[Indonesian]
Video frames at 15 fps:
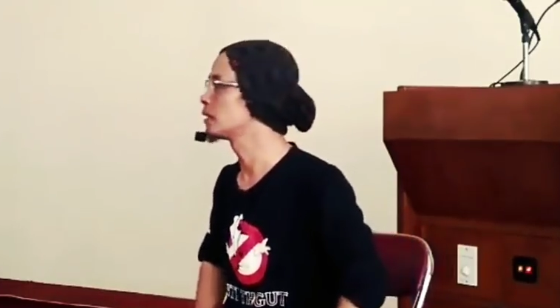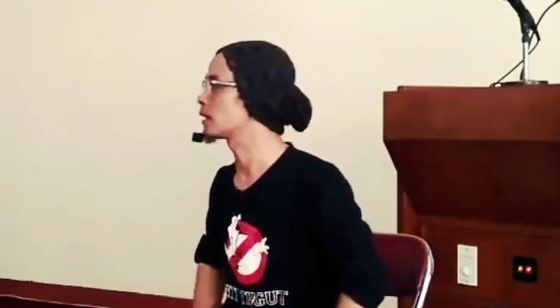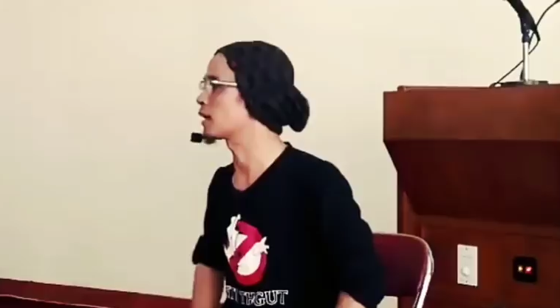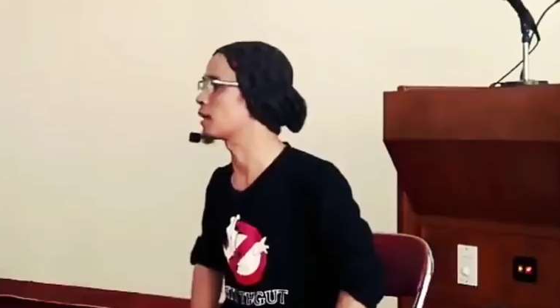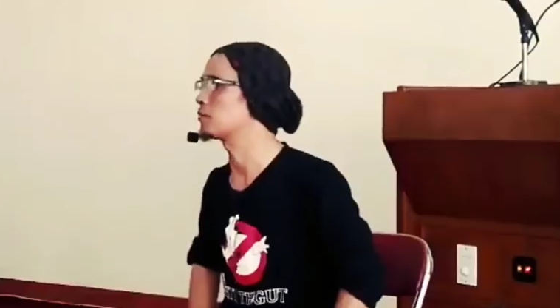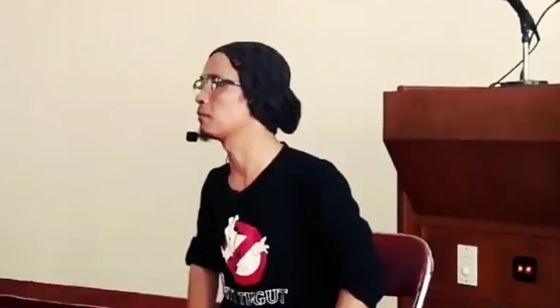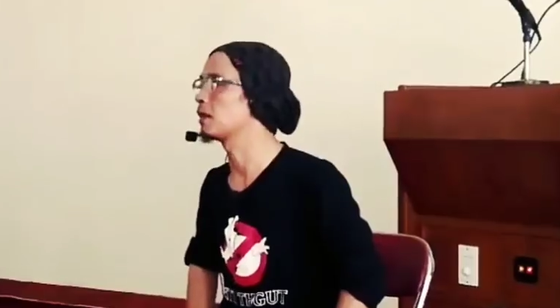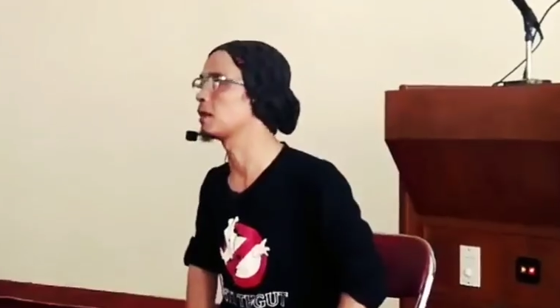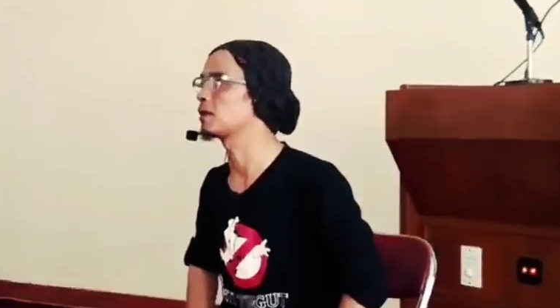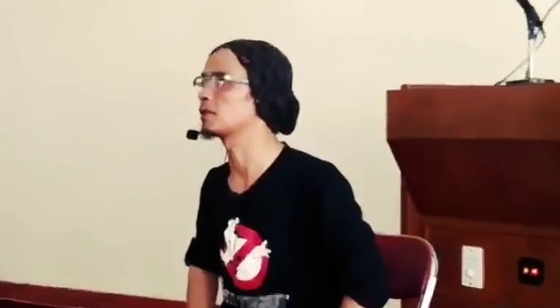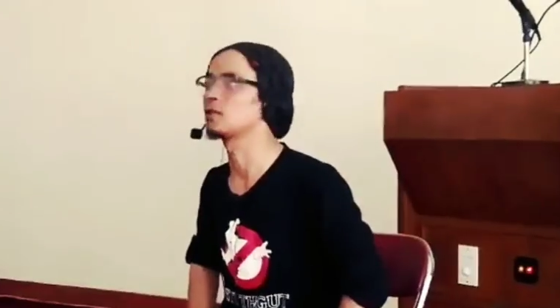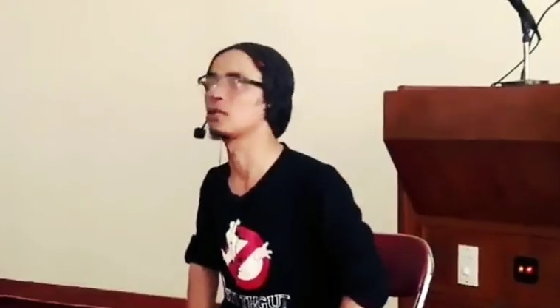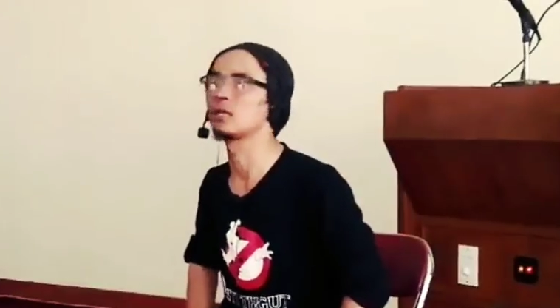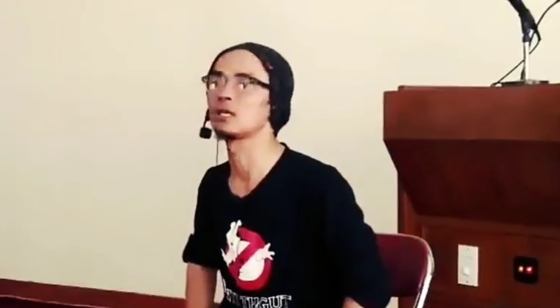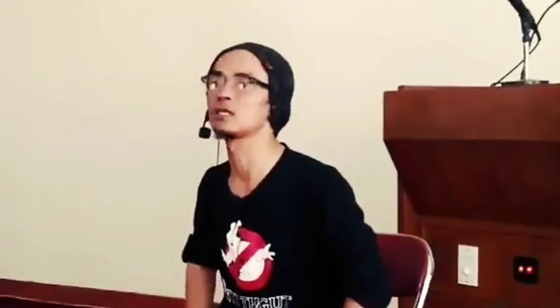keren banget
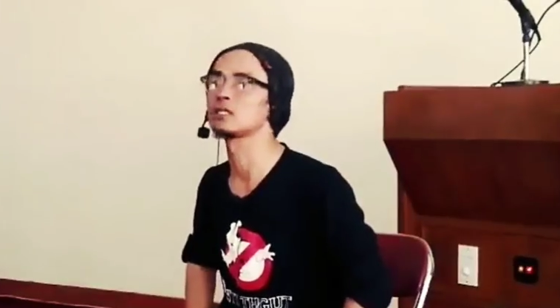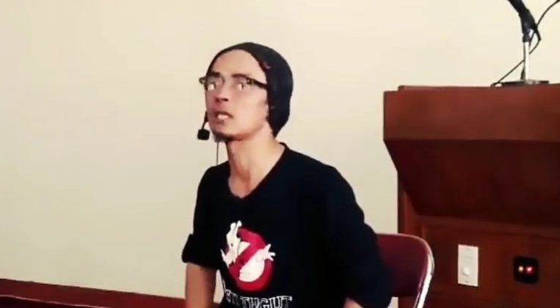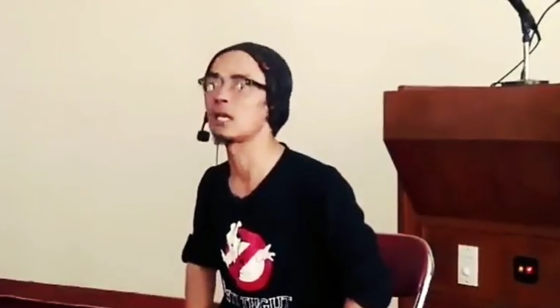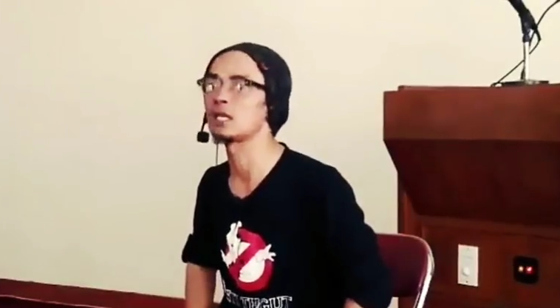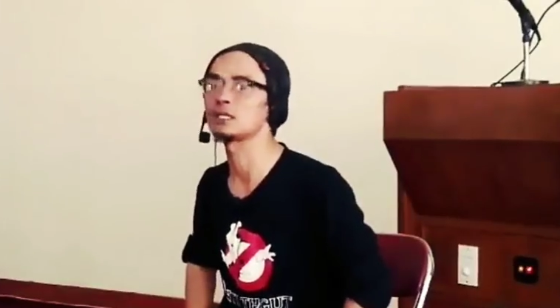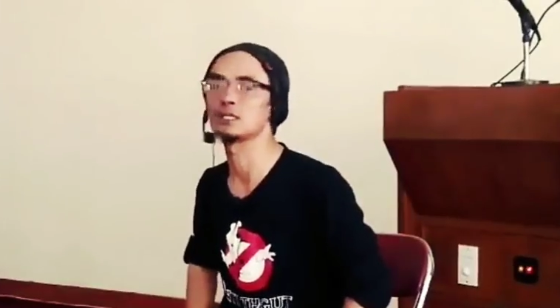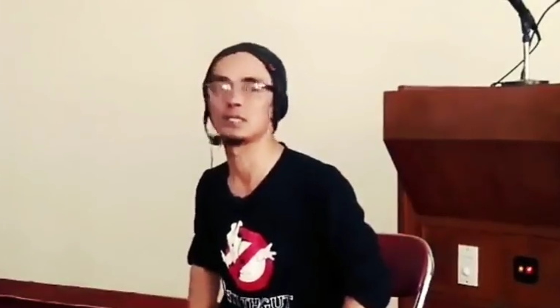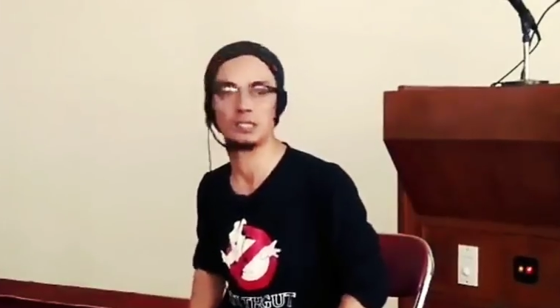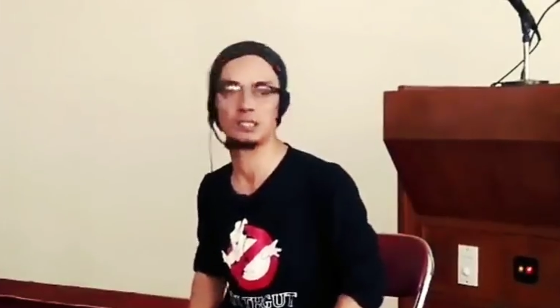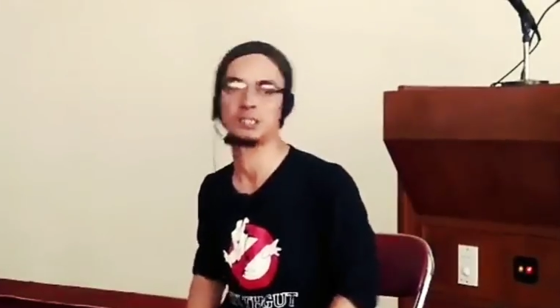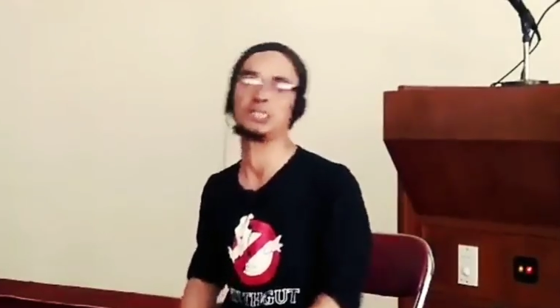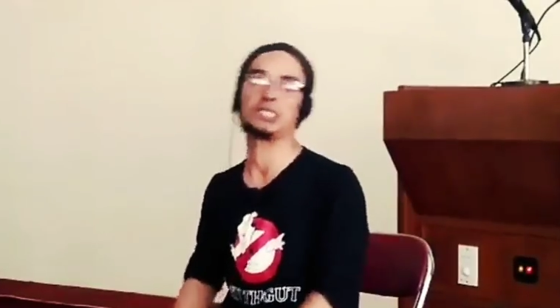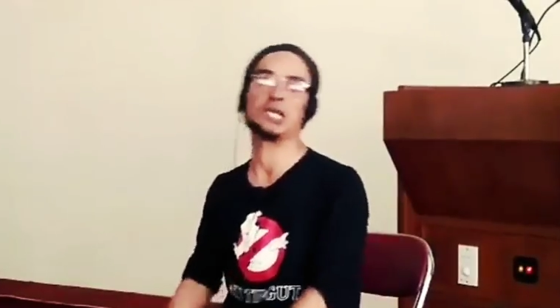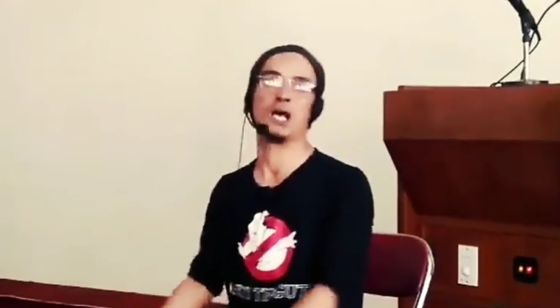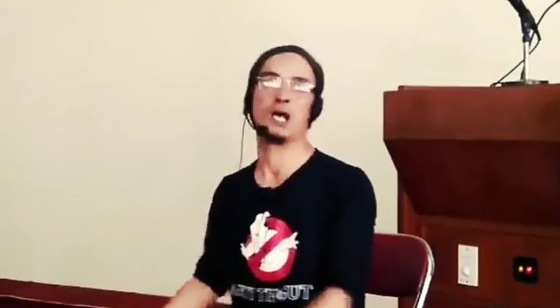ngiri ngecas cenah
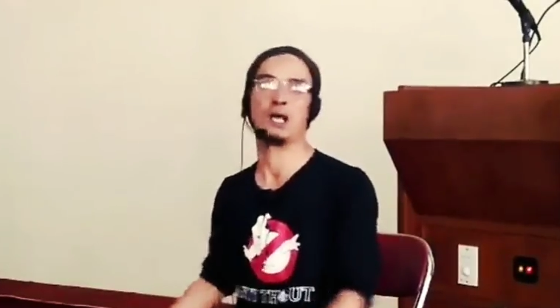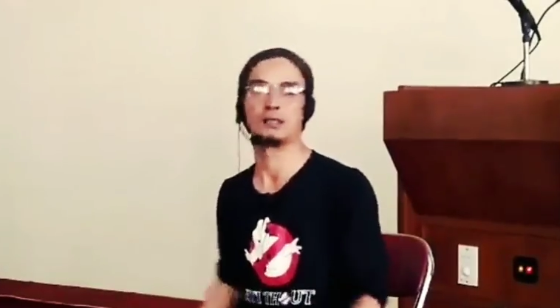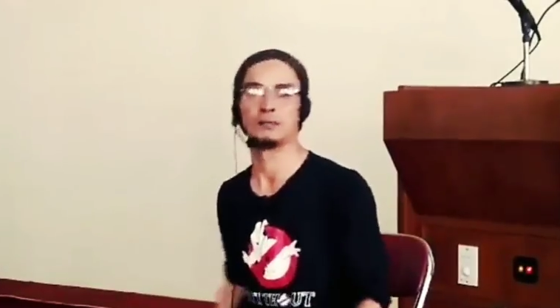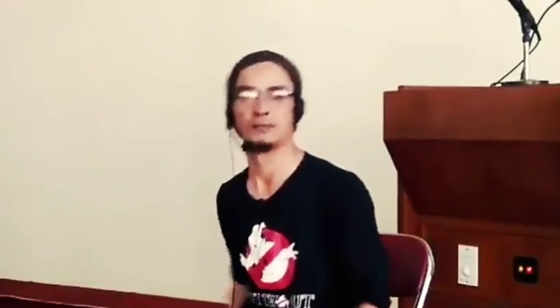sia